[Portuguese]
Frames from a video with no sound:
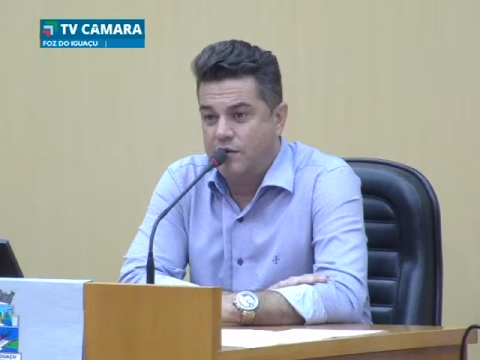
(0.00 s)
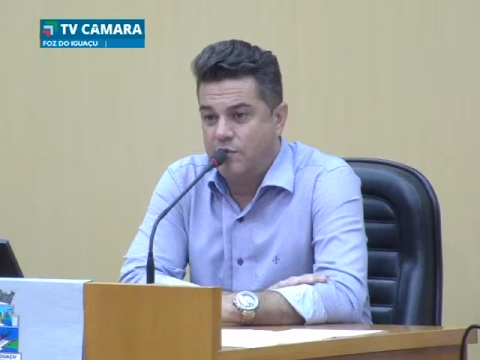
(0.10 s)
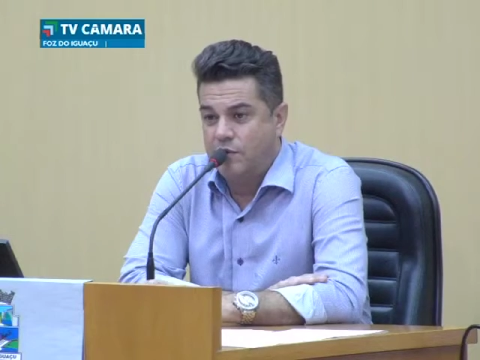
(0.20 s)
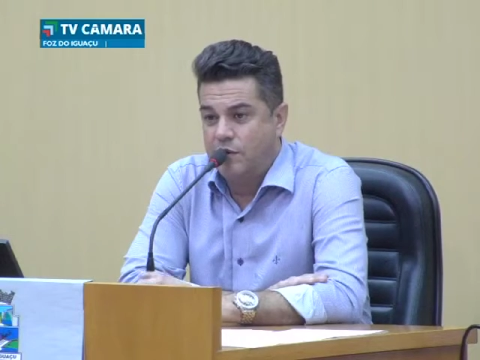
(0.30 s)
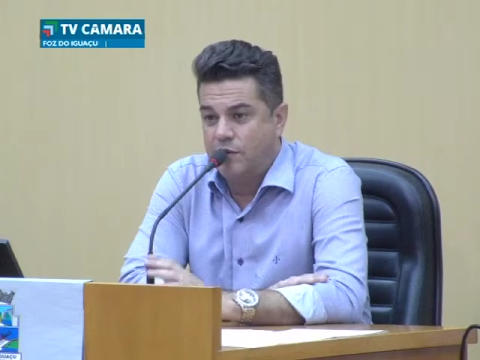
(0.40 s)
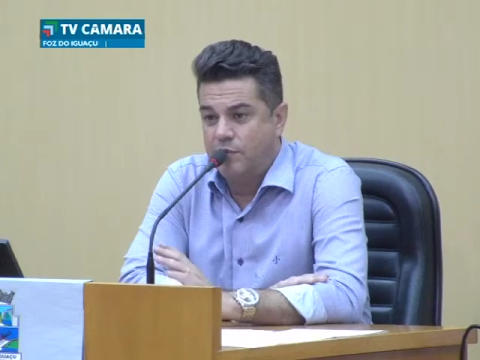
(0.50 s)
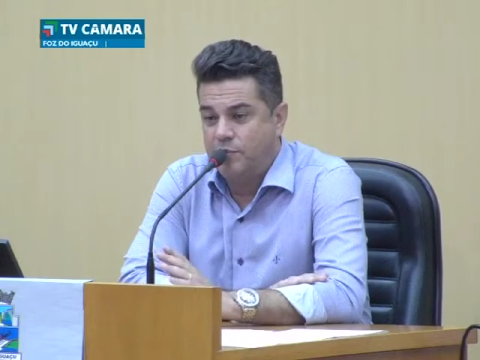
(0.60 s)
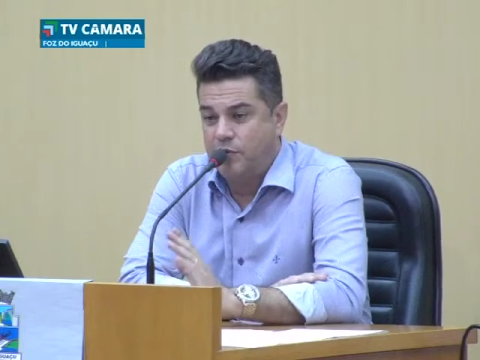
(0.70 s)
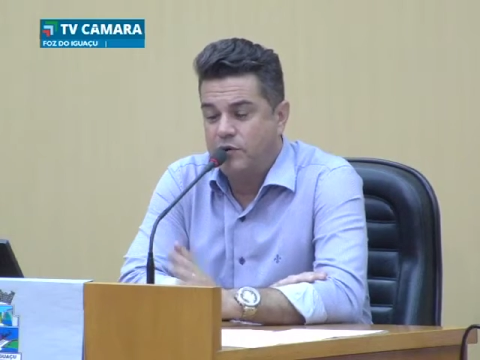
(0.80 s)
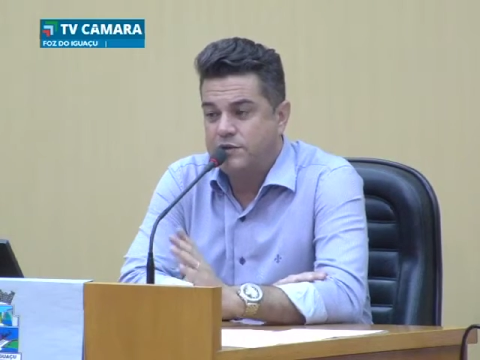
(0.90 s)
eh,
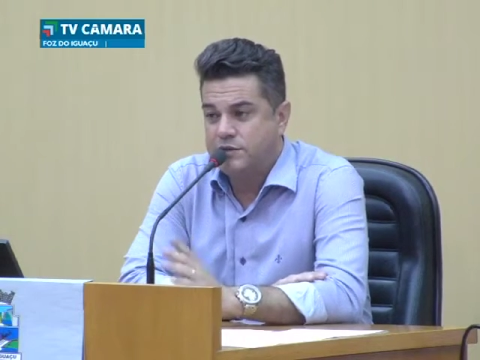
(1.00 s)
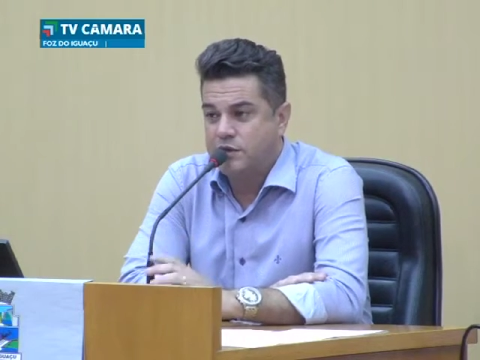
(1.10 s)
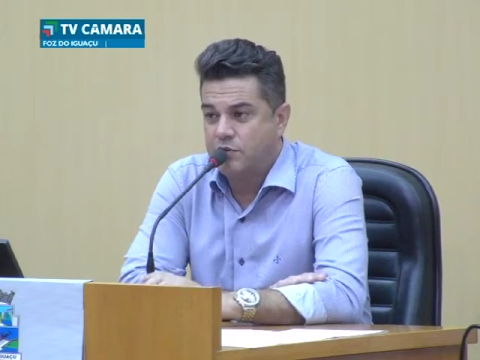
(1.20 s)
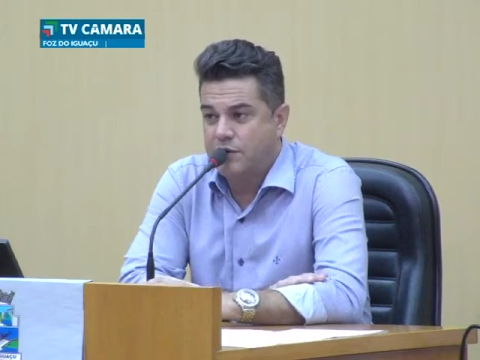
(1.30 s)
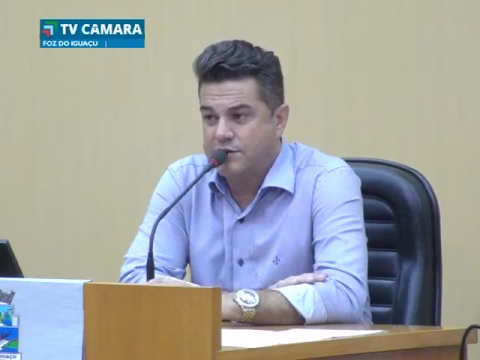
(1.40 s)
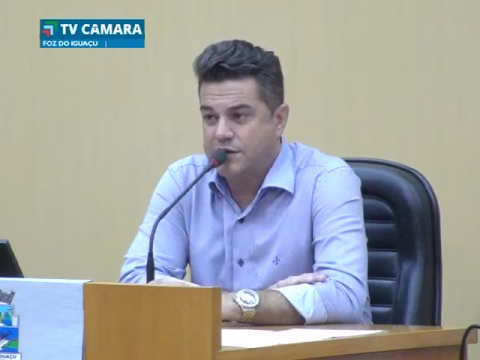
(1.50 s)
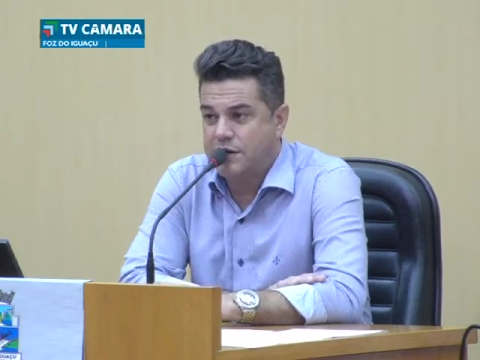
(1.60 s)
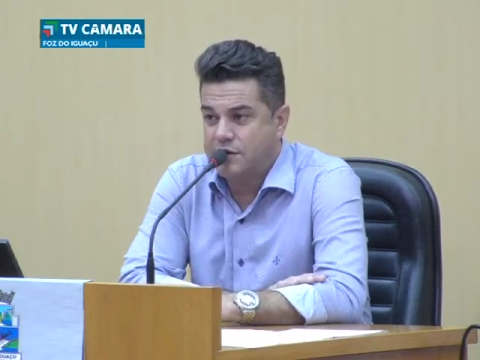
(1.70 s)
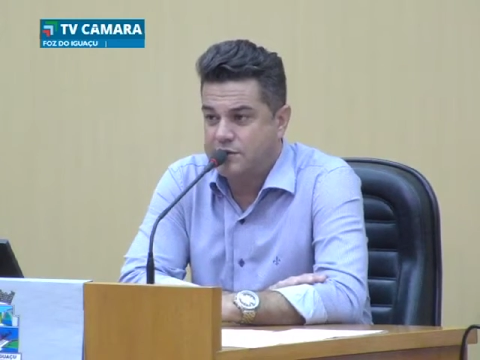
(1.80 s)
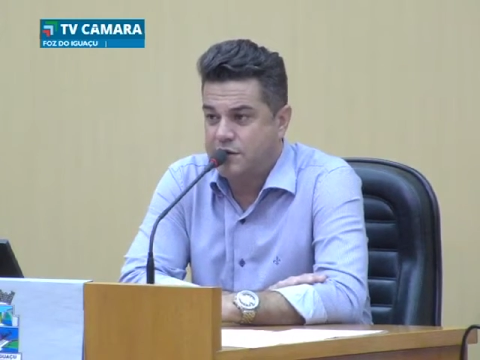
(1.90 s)
priorizando essa
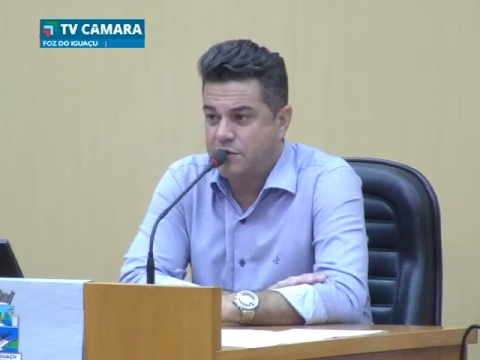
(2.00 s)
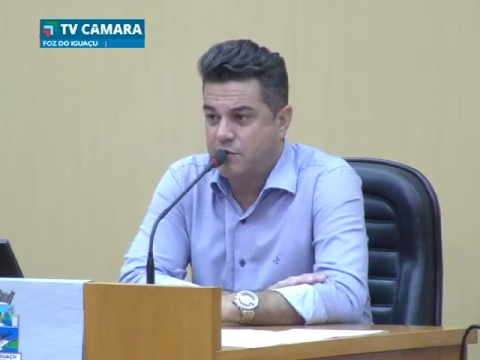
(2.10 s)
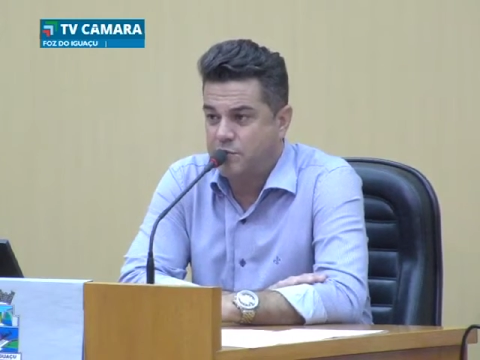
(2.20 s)
questão,